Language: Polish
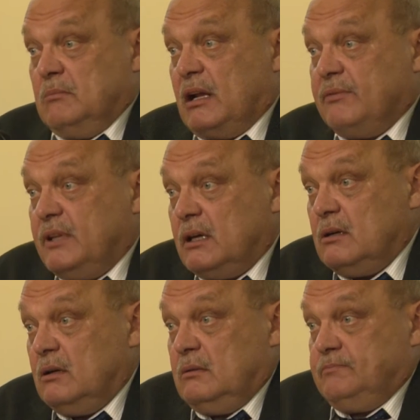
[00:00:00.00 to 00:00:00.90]

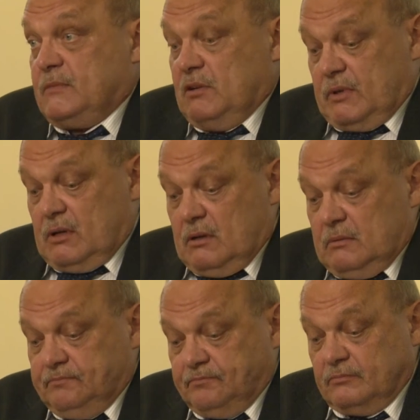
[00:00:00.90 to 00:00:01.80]
prawnego, owego
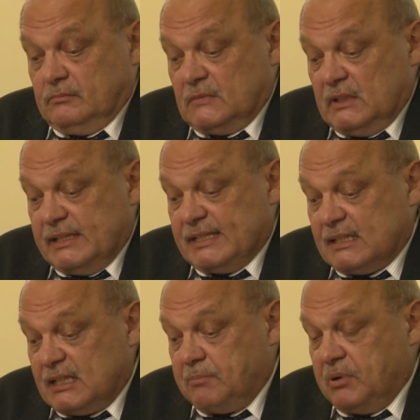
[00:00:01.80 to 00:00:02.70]
mm,
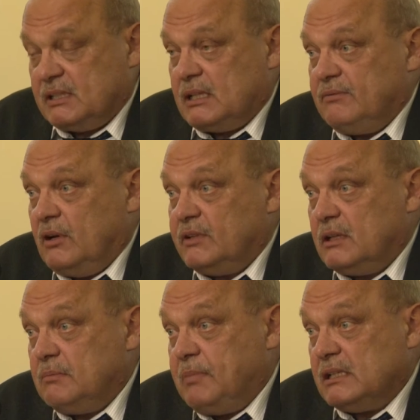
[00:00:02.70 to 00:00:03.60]
zasad
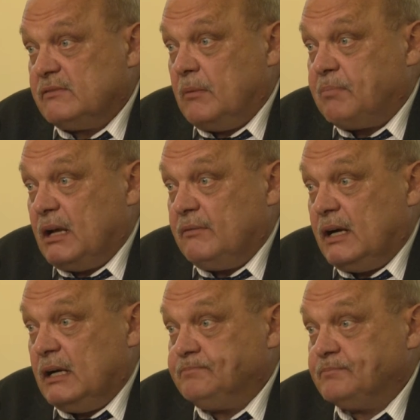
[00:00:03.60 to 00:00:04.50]
podstawowych państwa
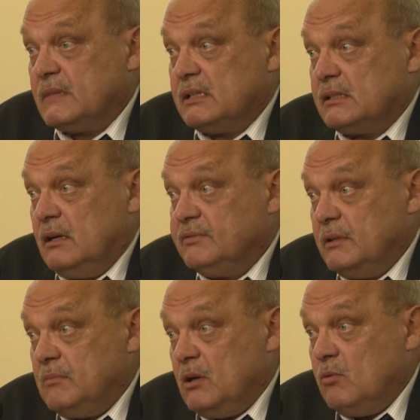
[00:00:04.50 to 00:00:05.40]
prawa z
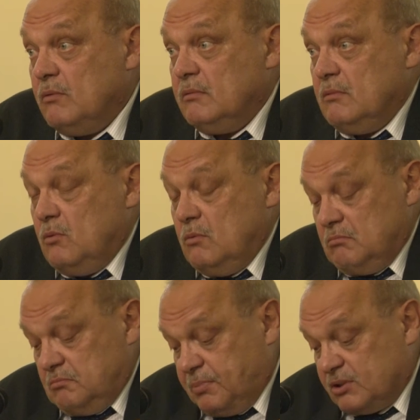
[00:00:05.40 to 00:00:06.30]
owym
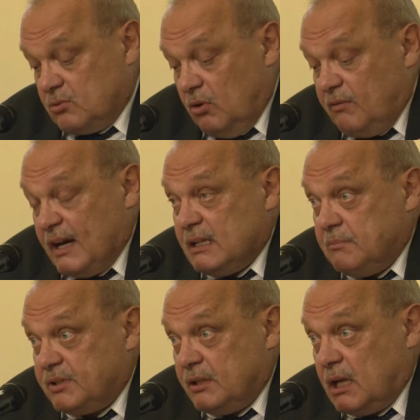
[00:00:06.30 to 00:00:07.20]
postulowanym
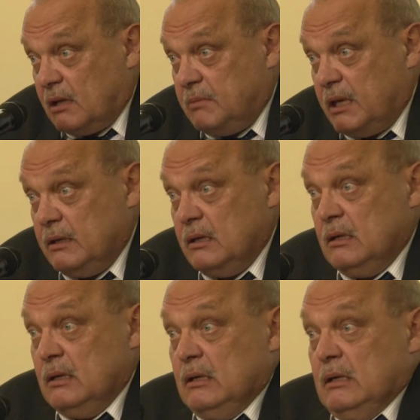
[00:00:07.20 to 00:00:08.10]
przynajmniej,
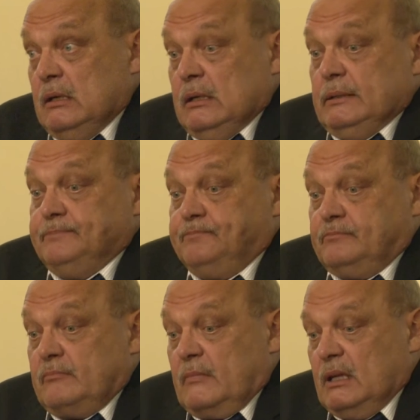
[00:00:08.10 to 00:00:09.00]

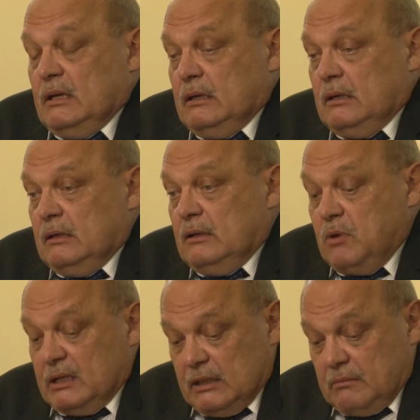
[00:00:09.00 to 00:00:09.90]
mm, e,
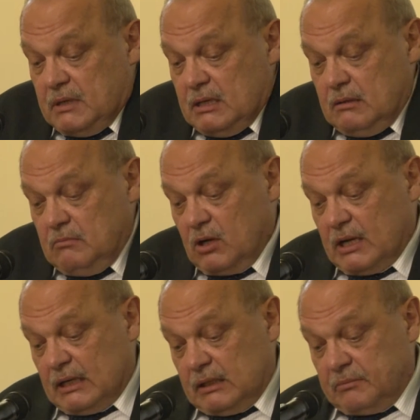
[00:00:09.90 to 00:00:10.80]
ładem
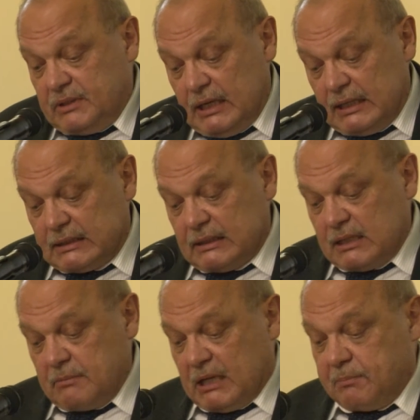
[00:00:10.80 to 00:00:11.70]
moralnym. Tyle na ten
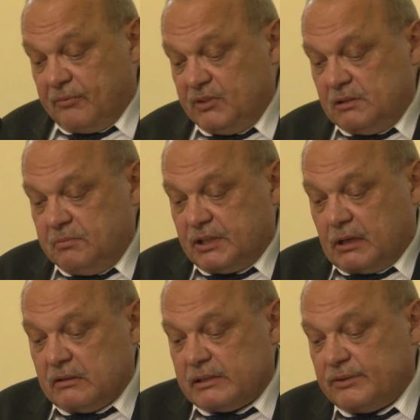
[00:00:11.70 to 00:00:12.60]
temat. Powinniśmy się
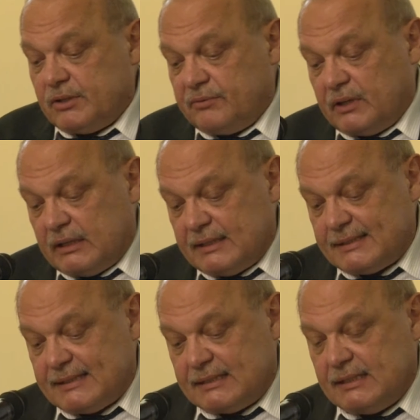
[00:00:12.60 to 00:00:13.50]
jako sędziowie
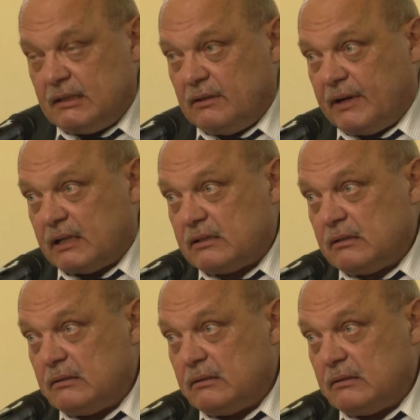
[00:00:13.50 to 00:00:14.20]
zdecydować,